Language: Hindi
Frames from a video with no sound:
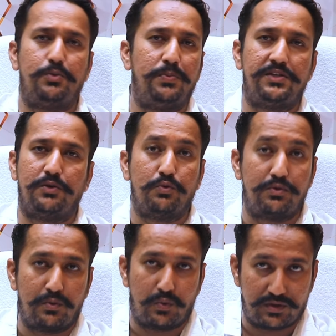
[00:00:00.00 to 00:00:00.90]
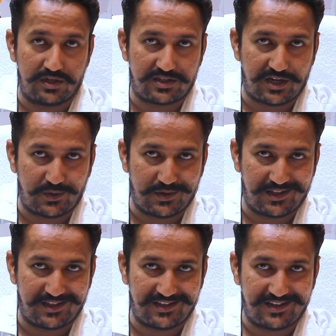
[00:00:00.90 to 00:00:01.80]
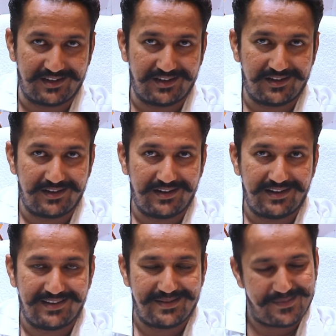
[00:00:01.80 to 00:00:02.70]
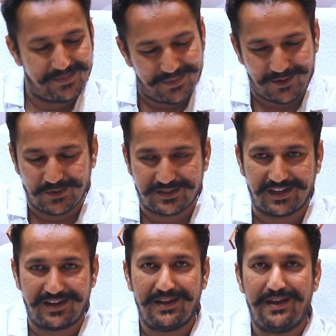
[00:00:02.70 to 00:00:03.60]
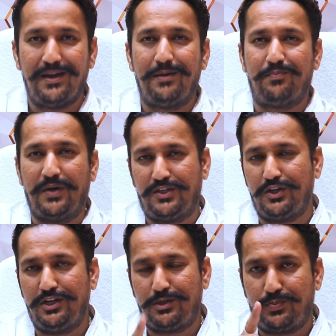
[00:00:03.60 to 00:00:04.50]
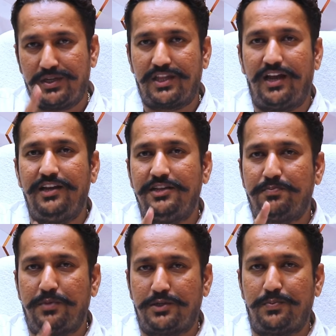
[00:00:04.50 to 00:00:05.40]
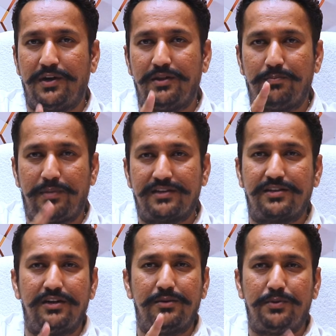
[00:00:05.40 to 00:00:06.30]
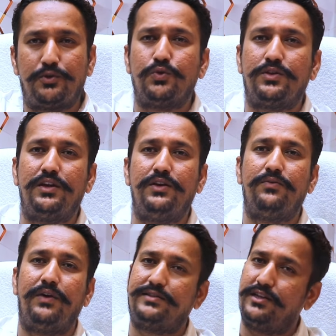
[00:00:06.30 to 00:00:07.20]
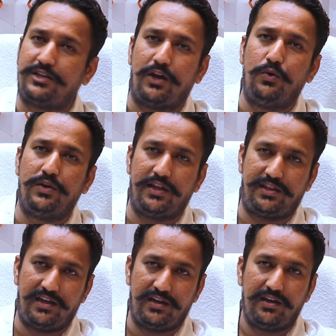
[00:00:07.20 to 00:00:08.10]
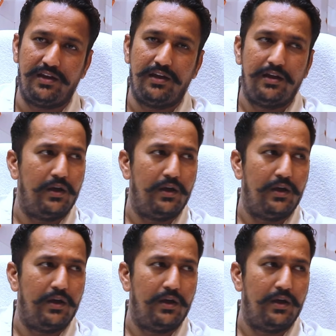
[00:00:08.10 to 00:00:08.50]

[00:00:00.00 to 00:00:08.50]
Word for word: रूपए से कुर्ती स्टार्ट हो जाती है पच्चीस रूपए मात्र बिल्कुल सर अरे वाह जी पच्चीस पिस्तालीस पचपन पैंसठ पिछहत्तर वहाँ से चालू हो जाती है अच्छा